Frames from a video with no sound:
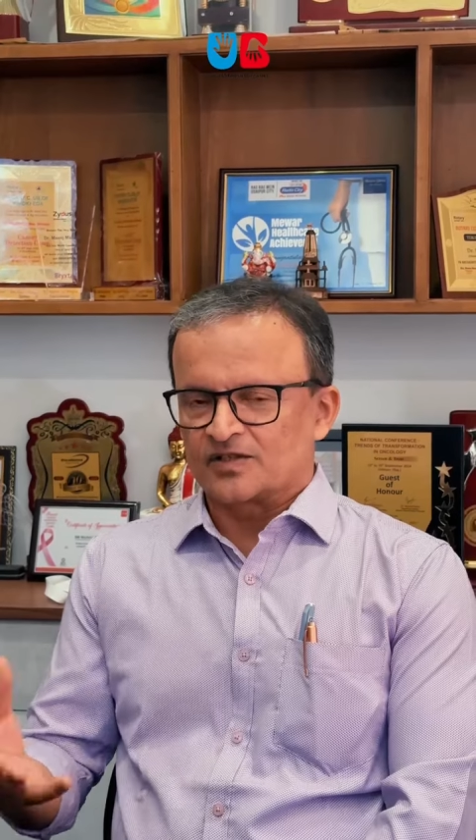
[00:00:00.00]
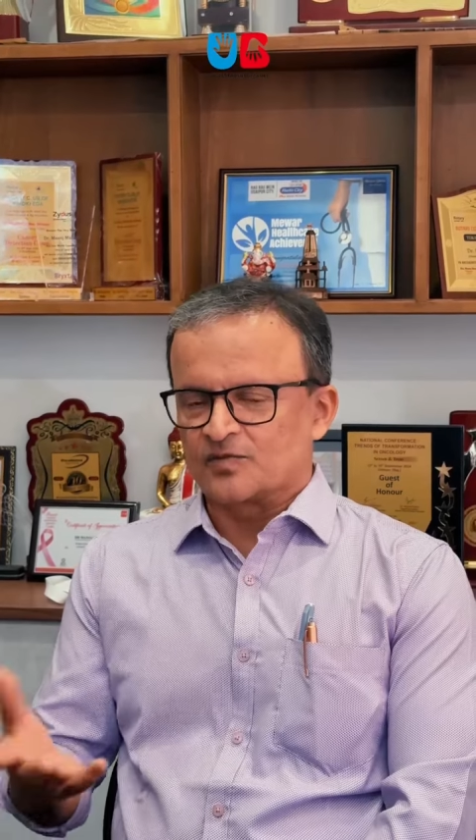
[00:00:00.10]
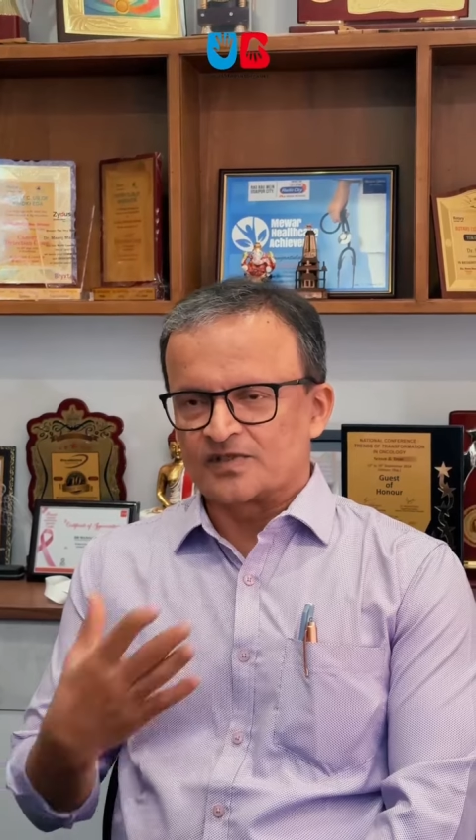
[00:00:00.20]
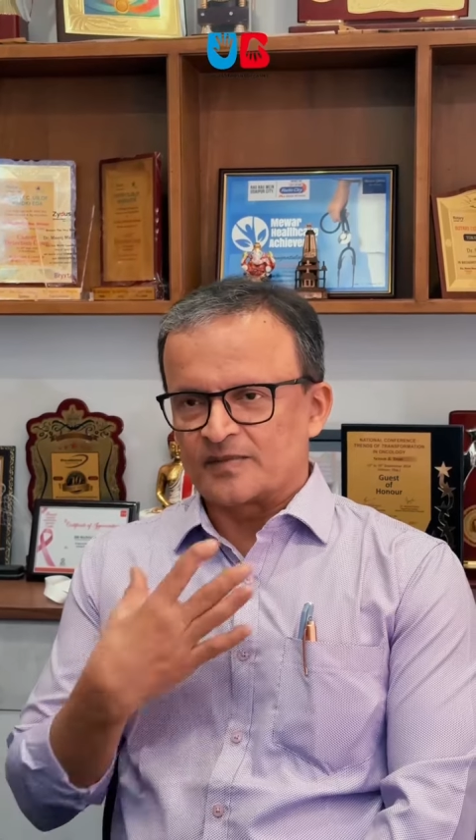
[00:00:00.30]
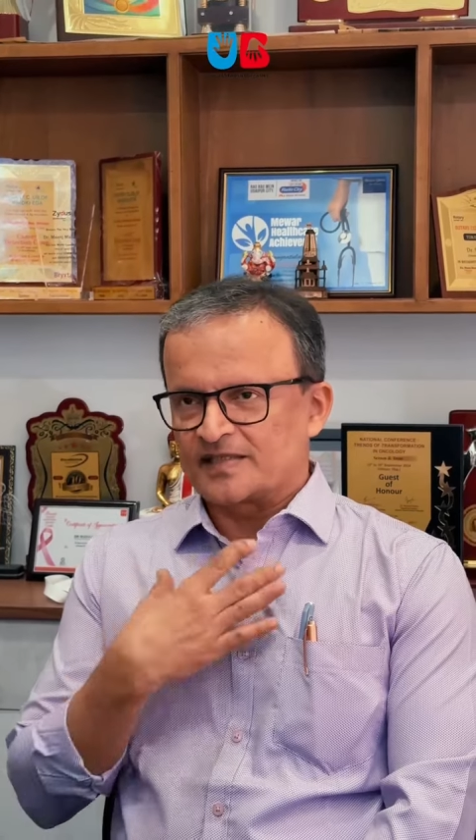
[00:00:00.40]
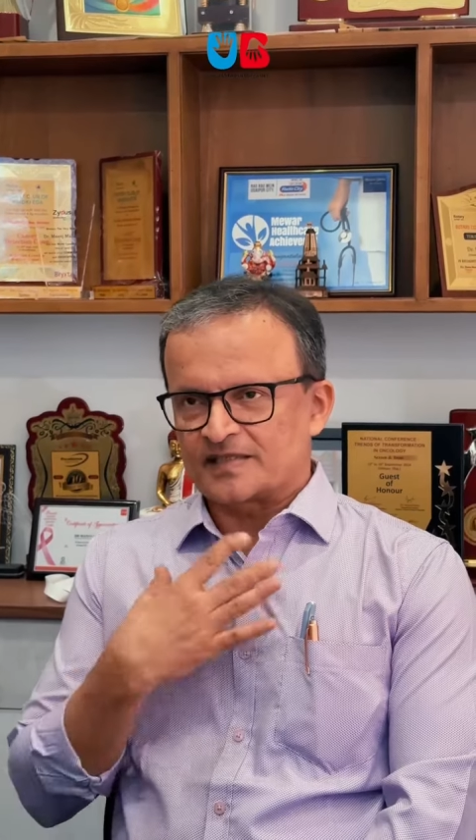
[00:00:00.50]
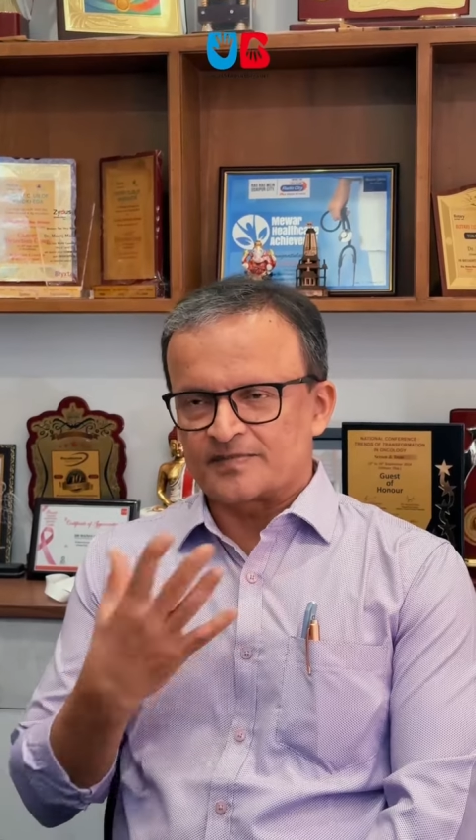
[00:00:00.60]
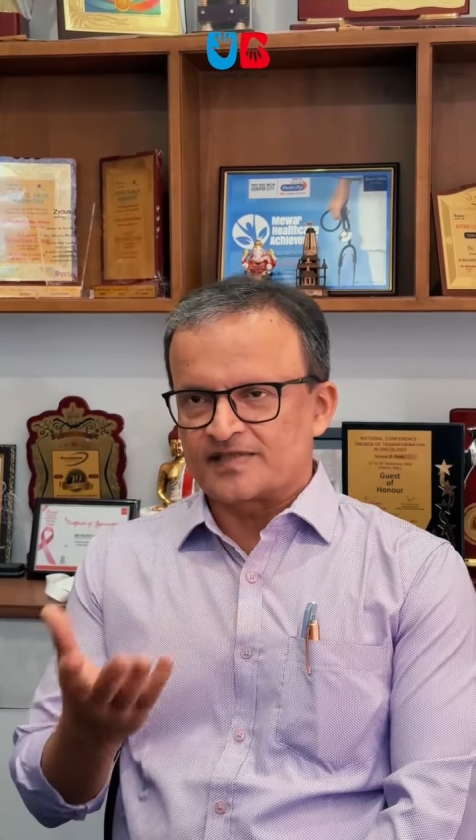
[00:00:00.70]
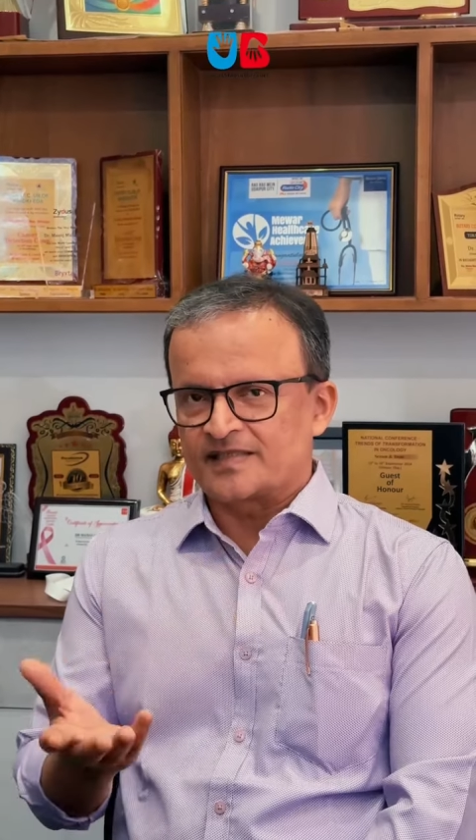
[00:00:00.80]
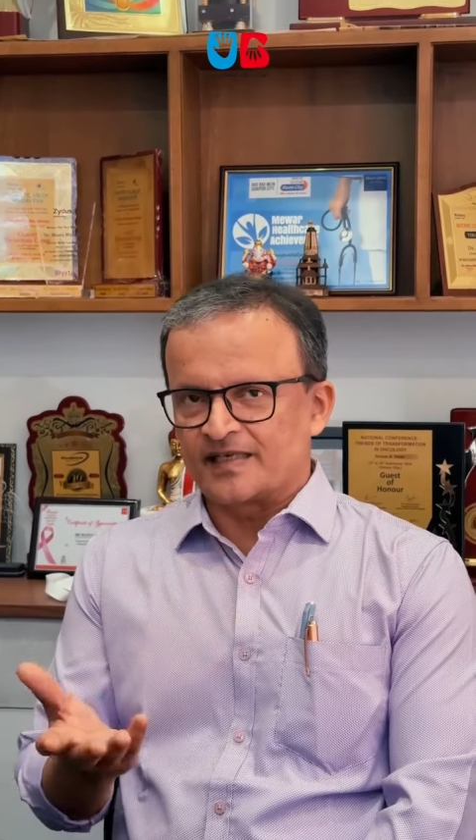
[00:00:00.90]
मुझे भी
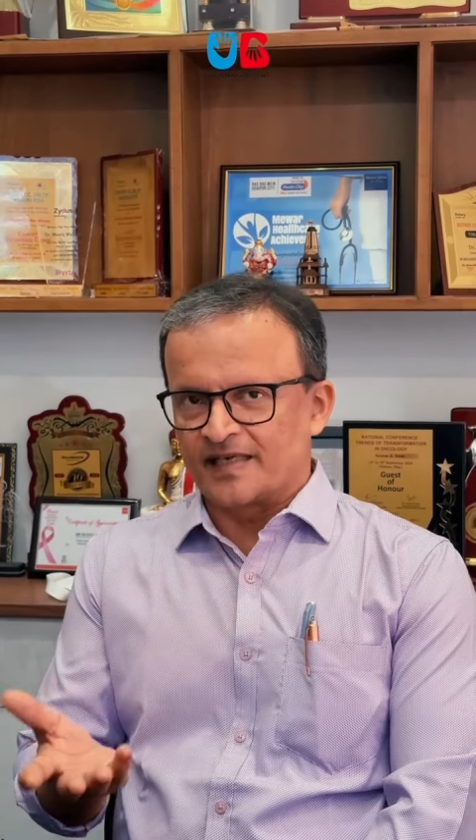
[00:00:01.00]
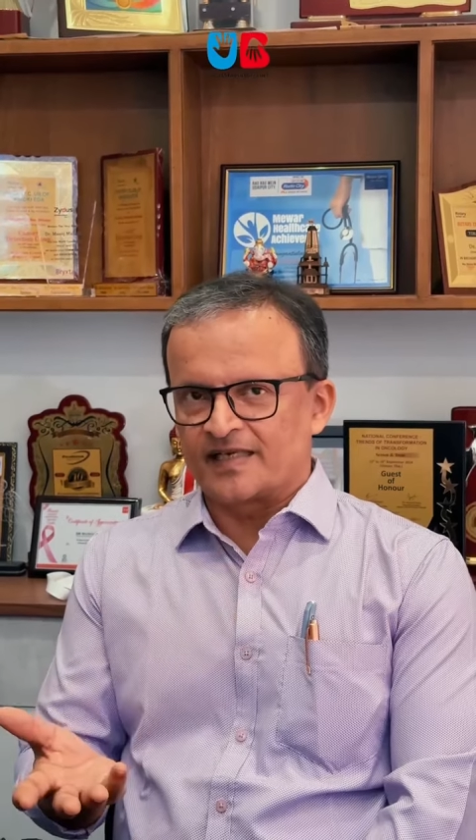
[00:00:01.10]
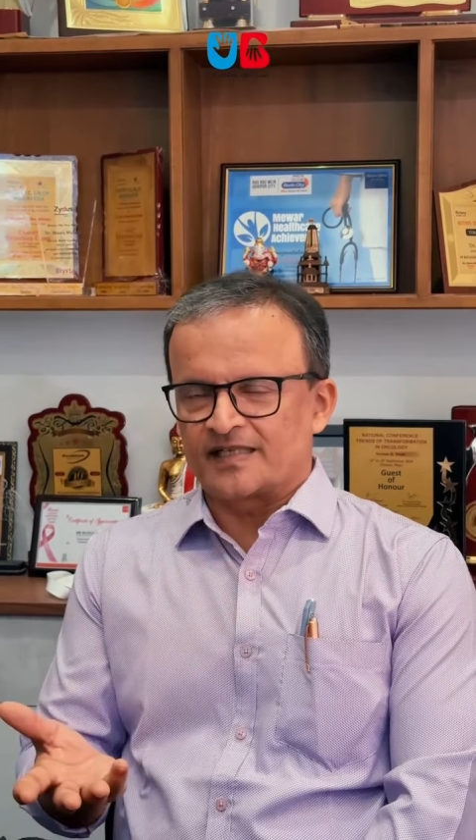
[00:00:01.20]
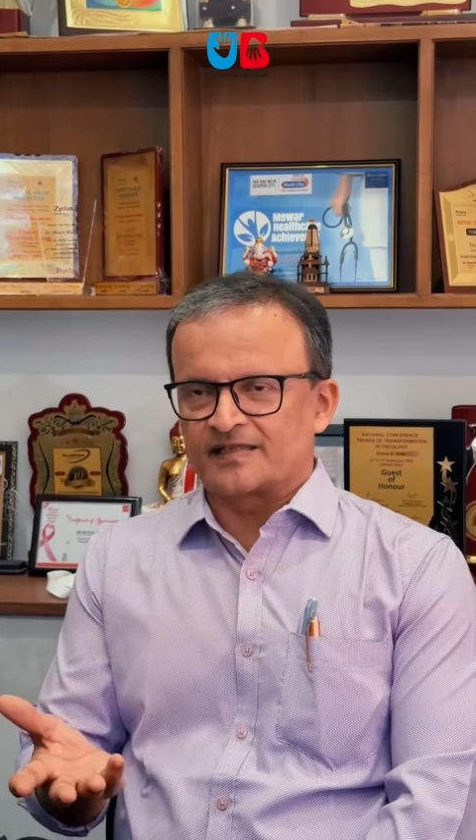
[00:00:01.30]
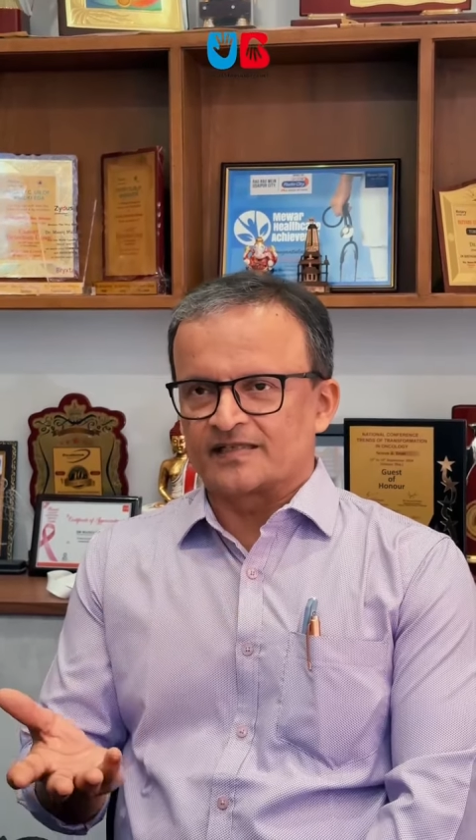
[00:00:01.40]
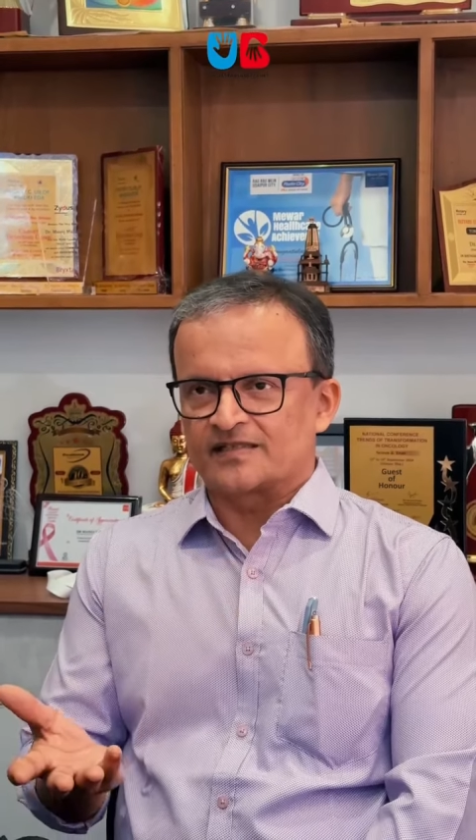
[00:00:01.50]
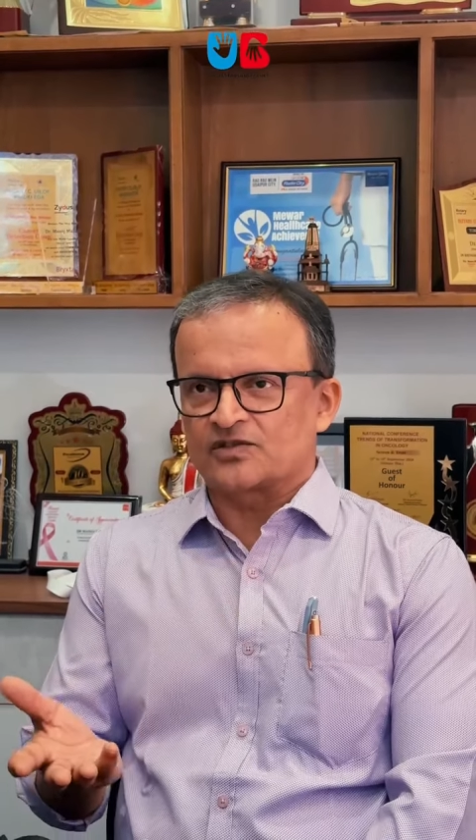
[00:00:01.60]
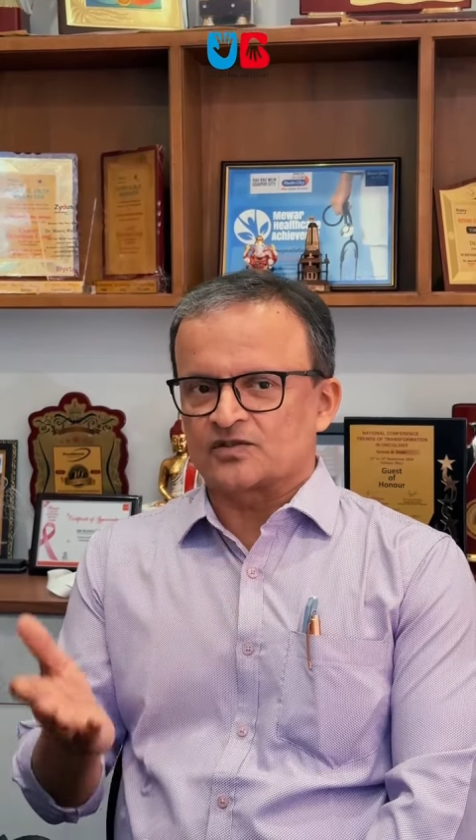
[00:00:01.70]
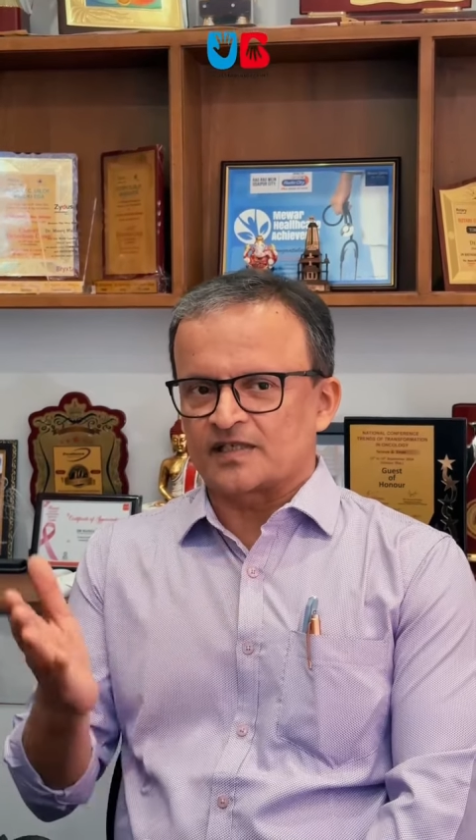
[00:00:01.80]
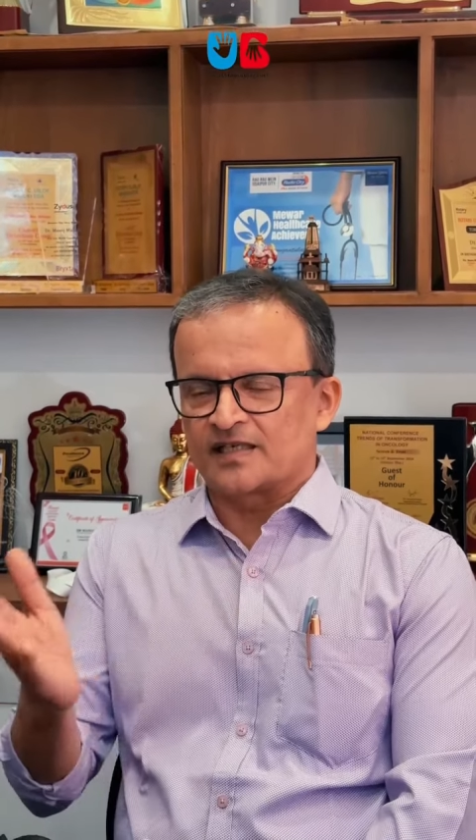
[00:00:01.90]
सब चीज़ें नहीं आती अच्छी तो